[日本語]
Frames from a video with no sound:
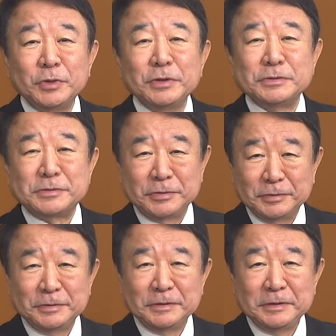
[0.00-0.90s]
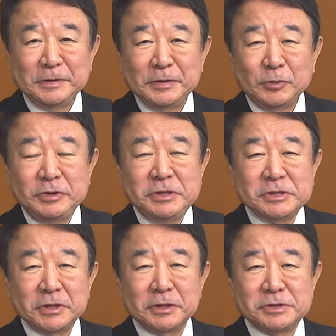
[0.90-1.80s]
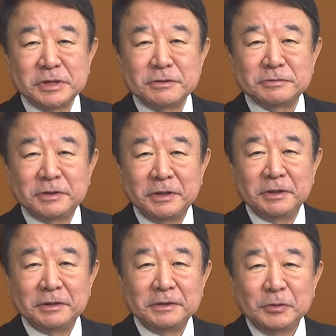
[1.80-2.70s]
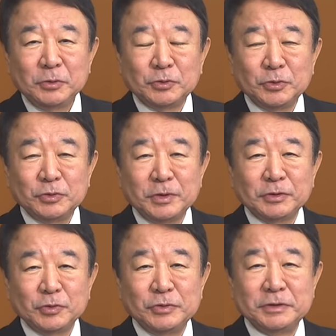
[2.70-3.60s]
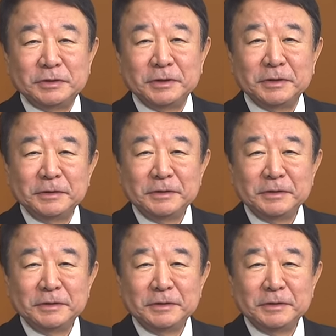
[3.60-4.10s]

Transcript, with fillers: 当なんですよお兄ちゃんが近くて弟が遠いって